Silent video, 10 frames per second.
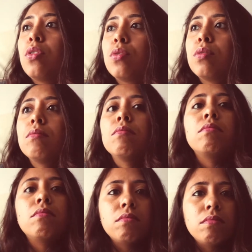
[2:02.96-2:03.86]
ধরুন
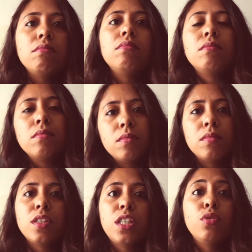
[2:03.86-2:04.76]

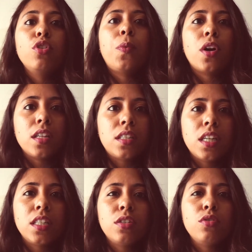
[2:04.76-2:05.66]
সিঁদুর
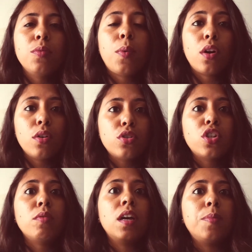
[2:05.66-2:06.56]
পড়াচ্ছেন সিঁদুর পড়ানোর
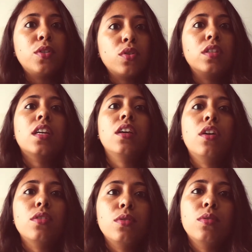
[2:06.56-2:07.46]
সময় পিছন থেকে
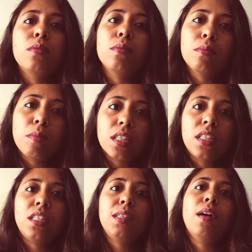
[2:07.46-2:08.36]
হয়তো
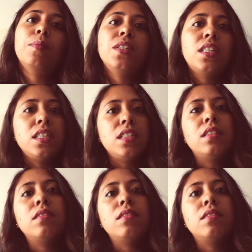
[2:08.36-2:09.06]
মাসি বা পিসি